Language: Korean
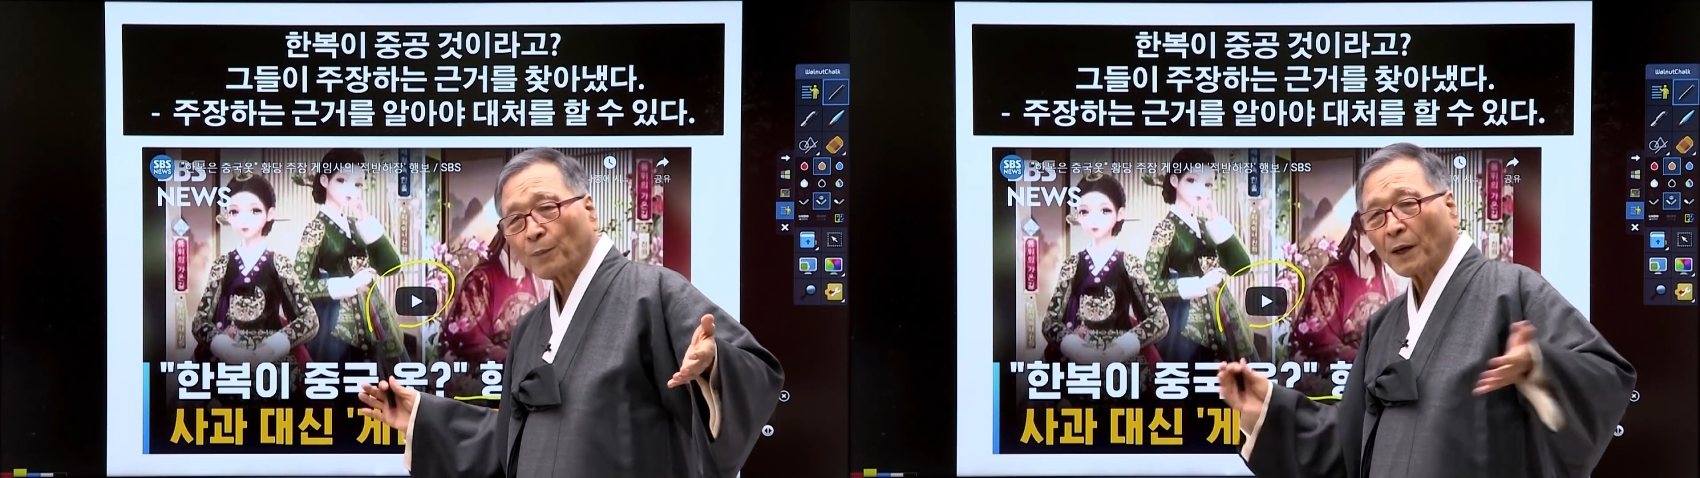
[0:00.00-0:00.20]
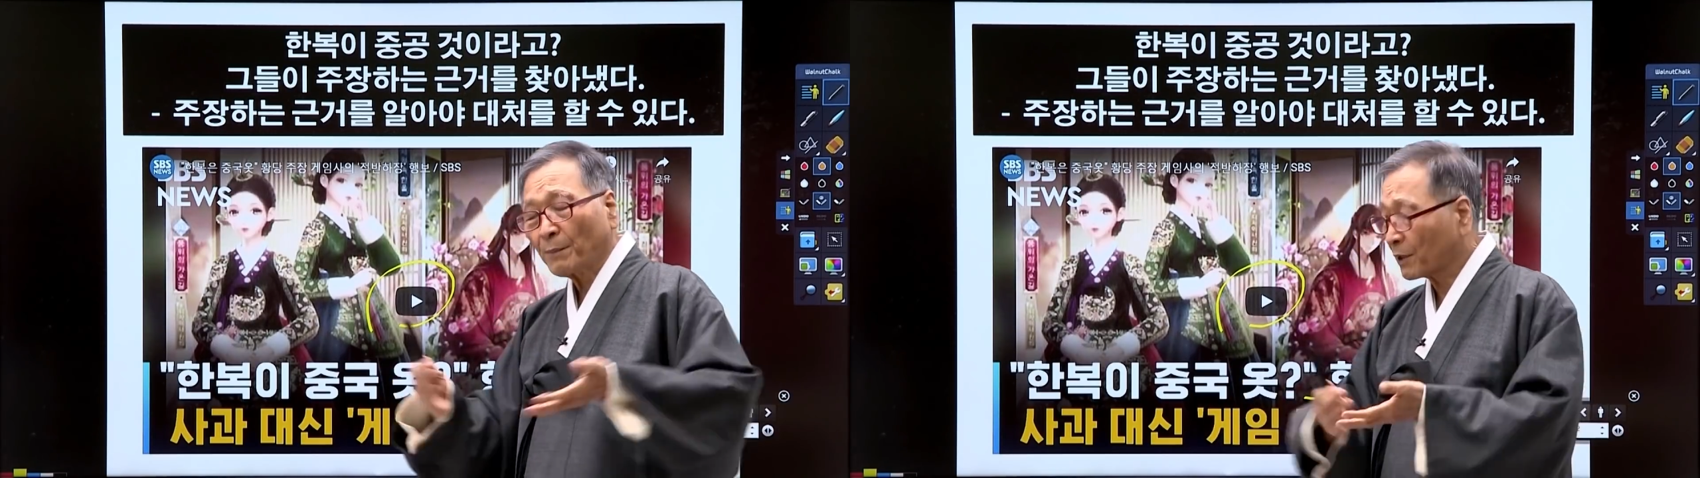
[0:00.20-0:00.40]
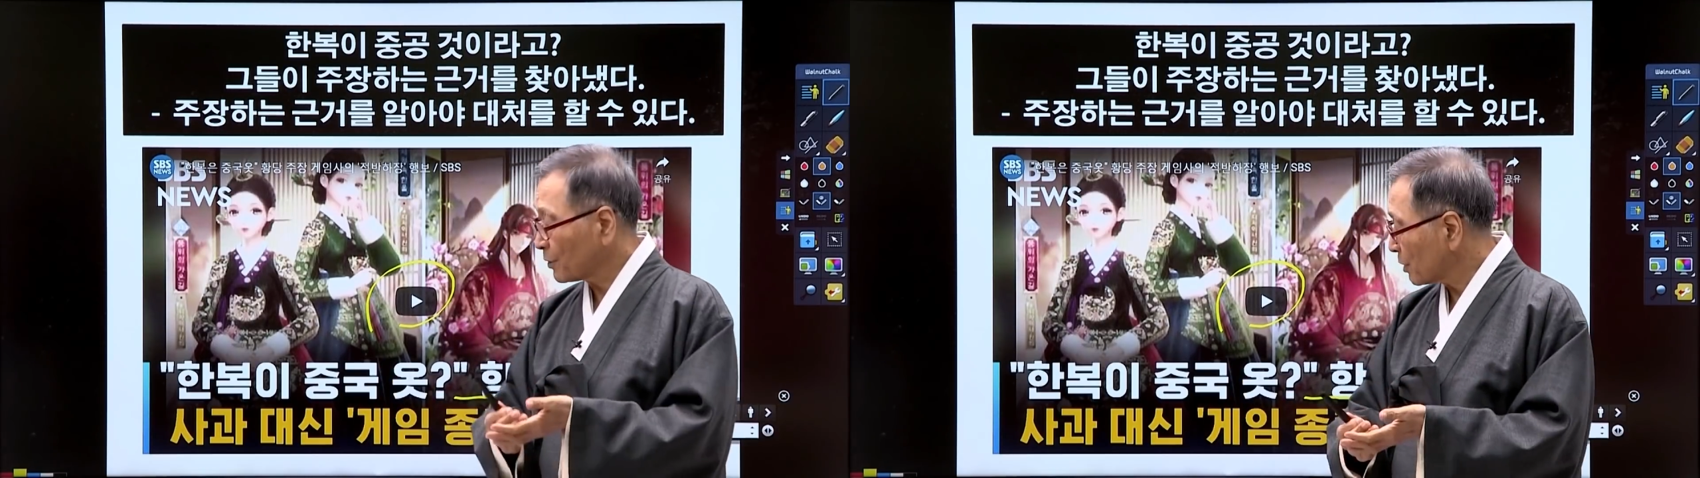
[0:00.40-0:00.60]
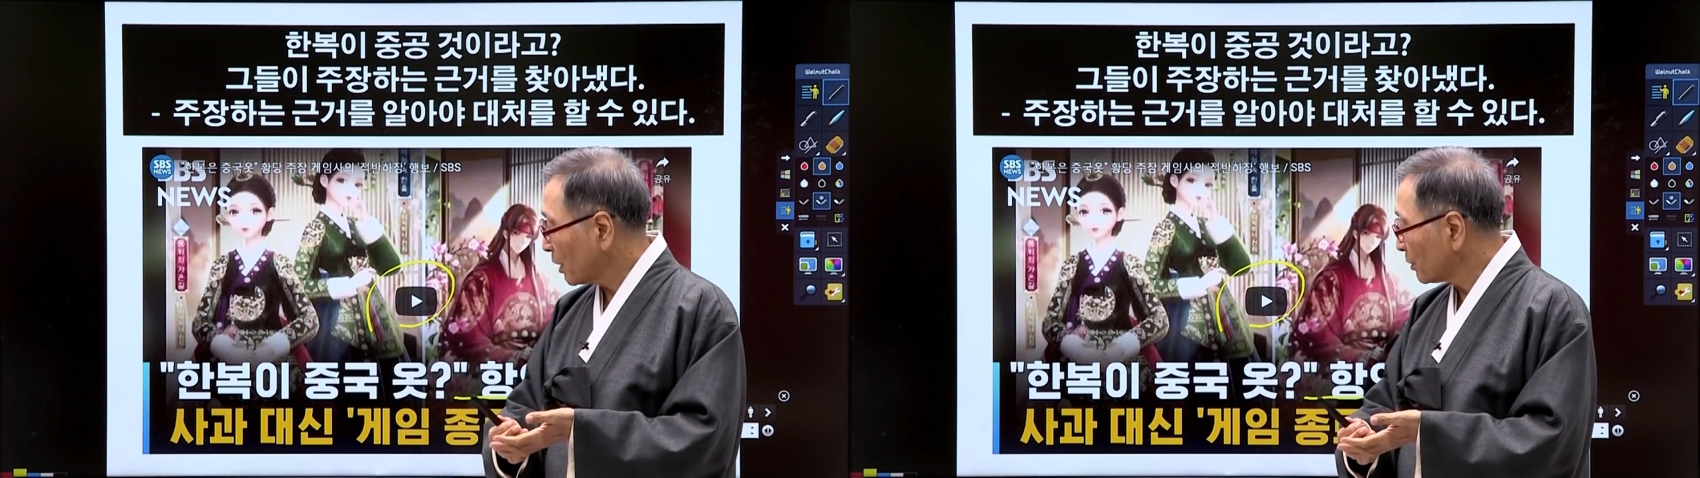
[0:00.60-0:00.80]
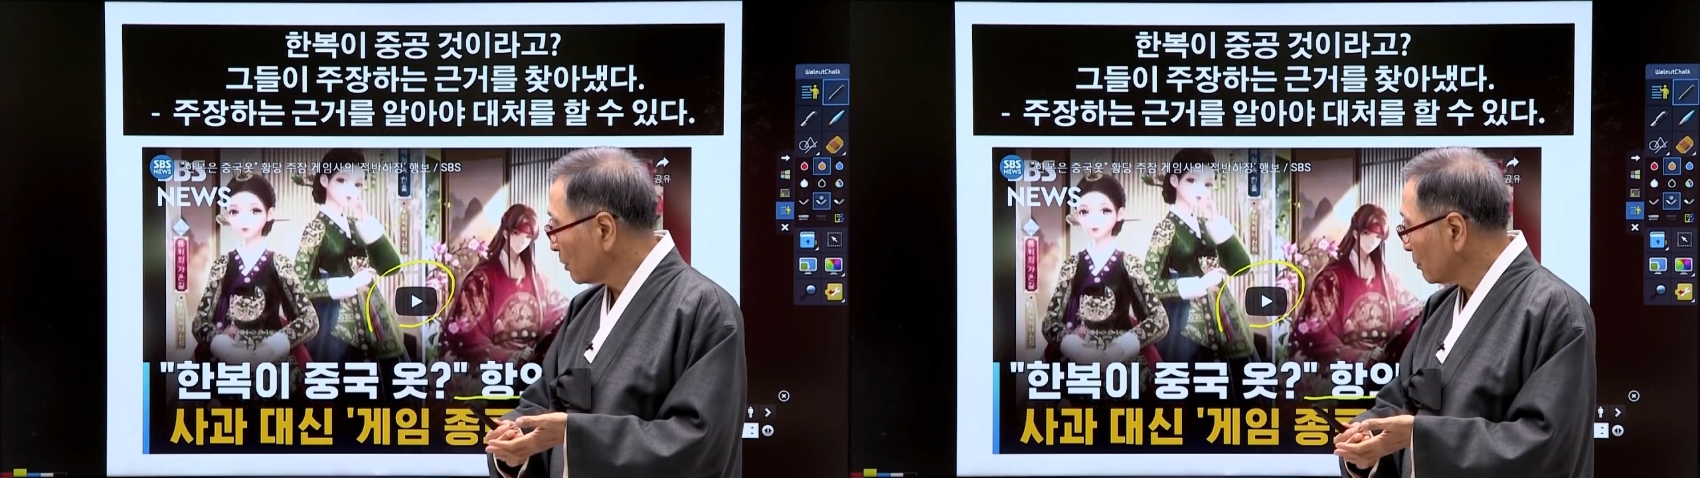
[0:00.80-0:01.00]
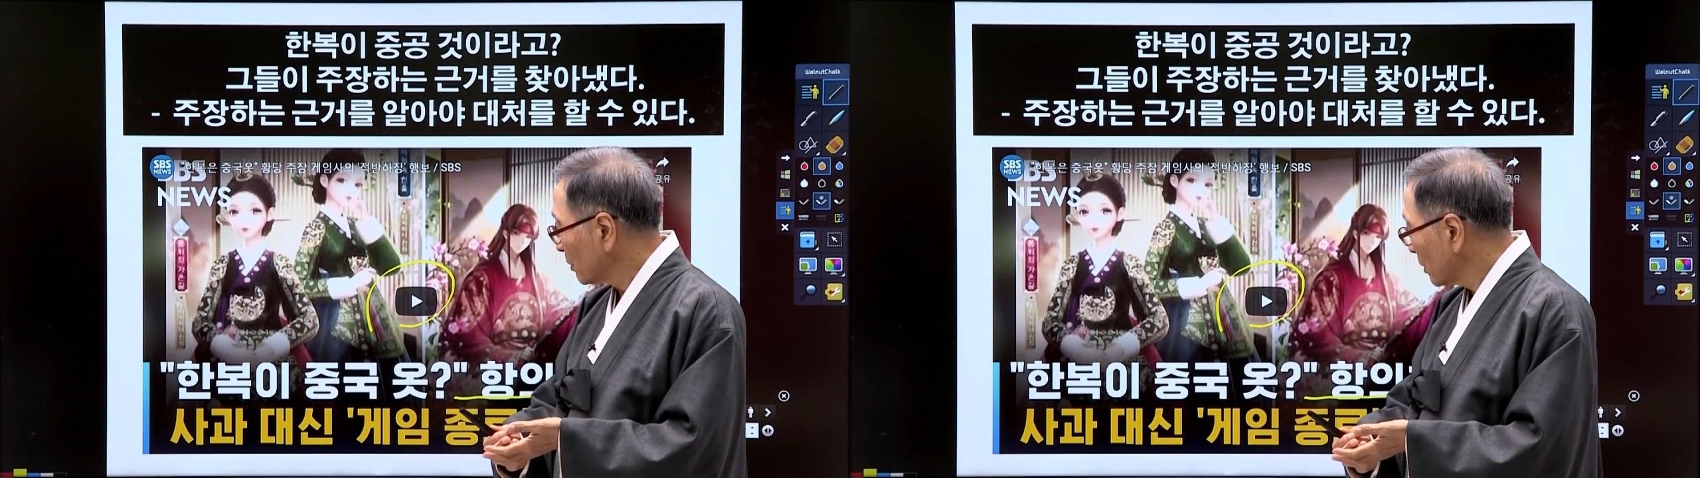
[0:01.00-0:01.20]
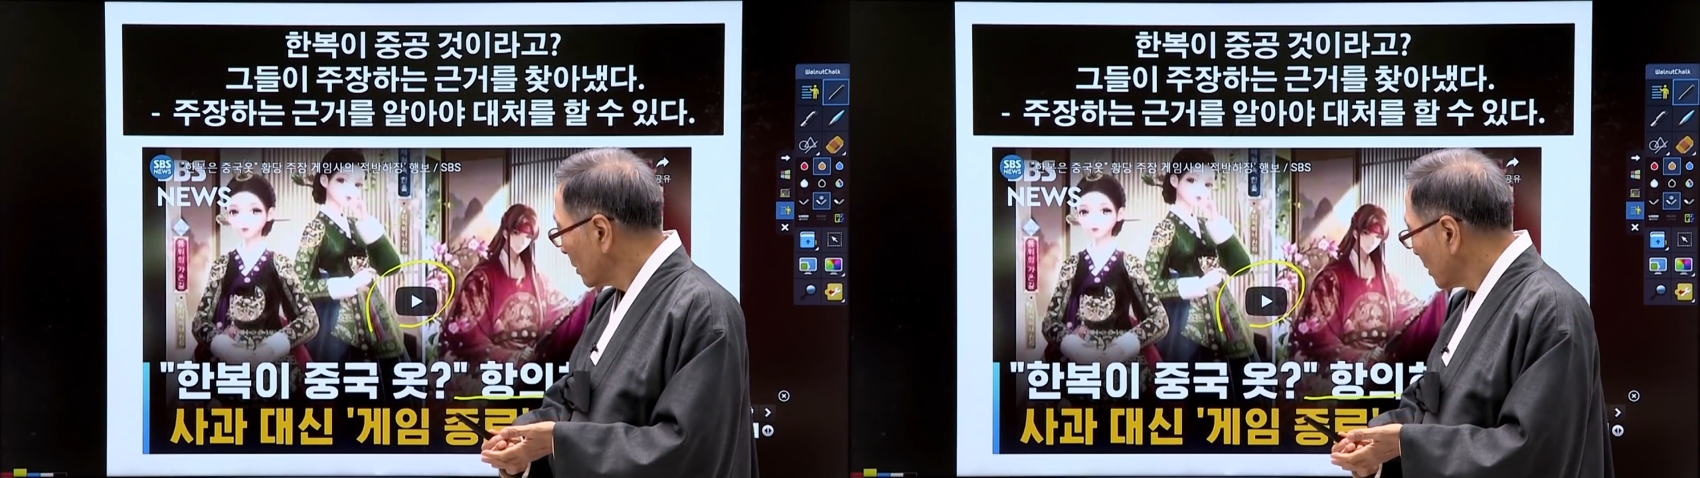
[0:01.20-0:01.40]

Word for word: 반박을 할 거 아니에요?